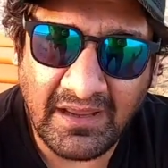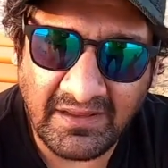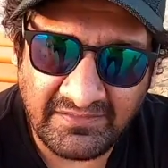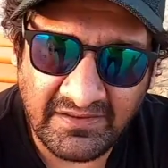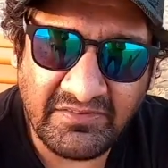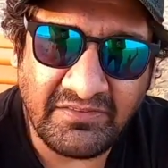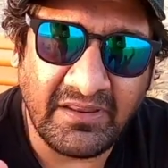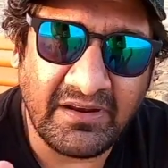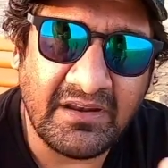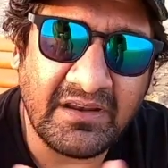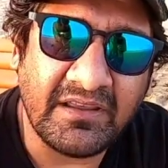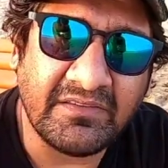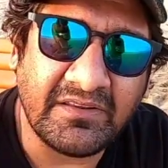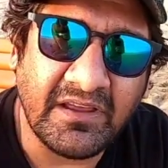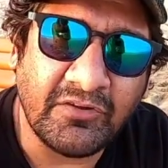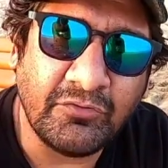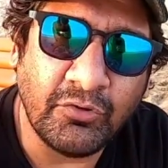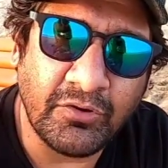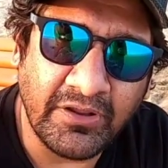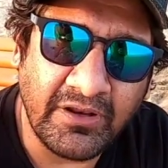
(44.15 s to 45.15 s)
ऐसे ही चैनल के
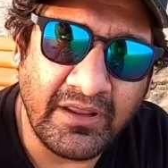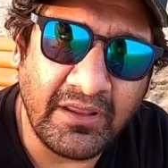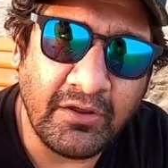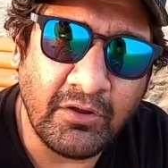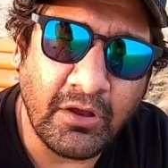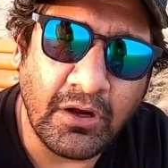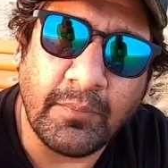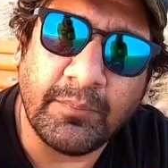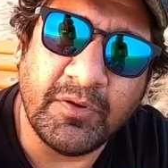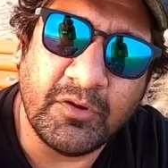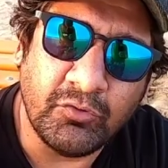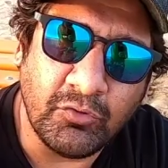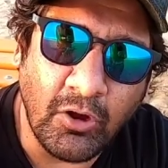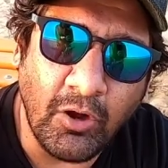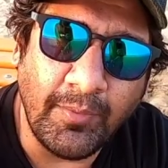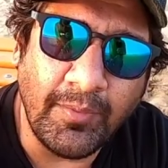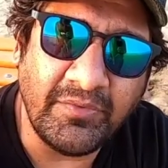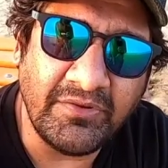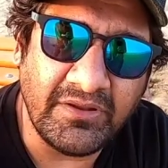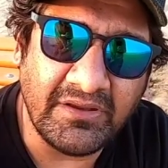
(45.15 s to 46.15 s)
साथ जुड़े रहें और अपनी
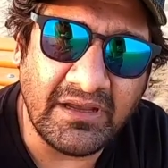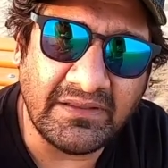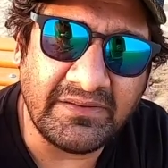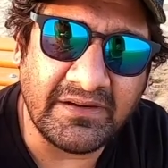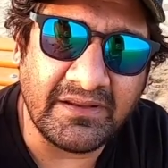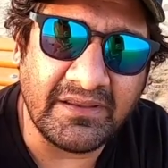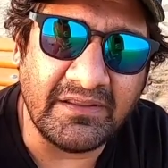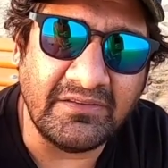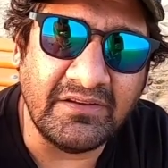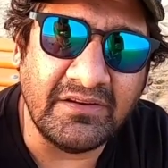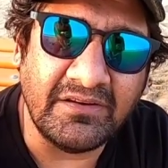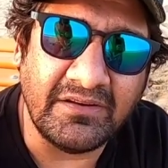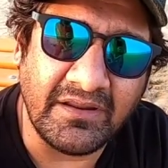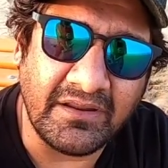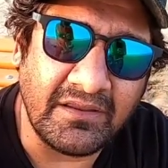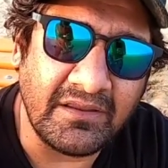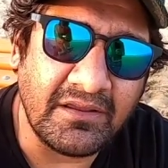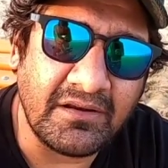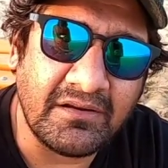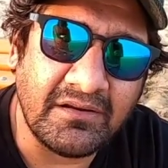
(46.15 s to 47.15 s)
दुआ में मुझे याद रखें जी
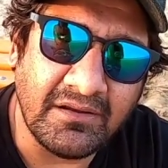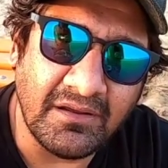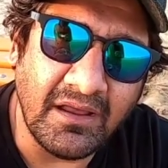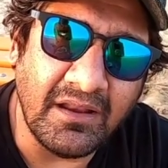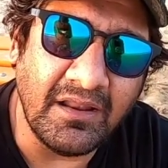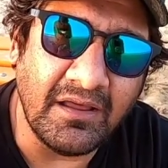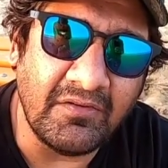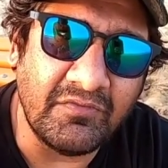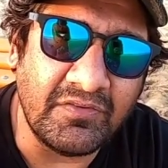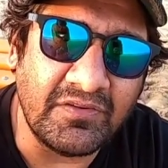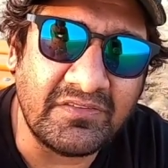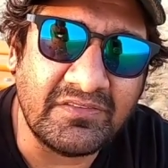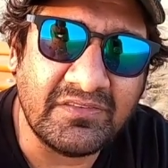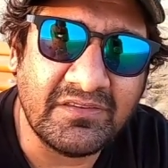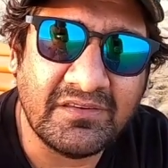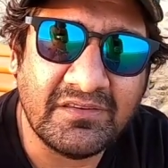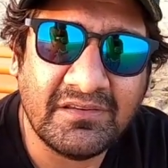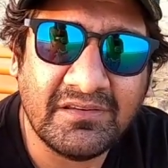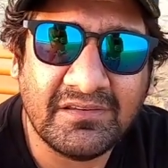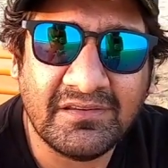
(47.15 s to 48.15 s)
टेक केयर अल्लाह
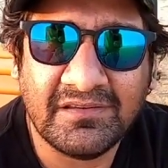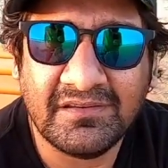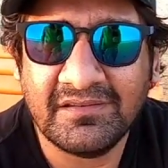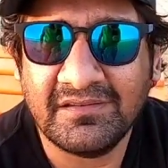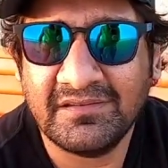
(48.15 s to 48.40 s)
हाफिज़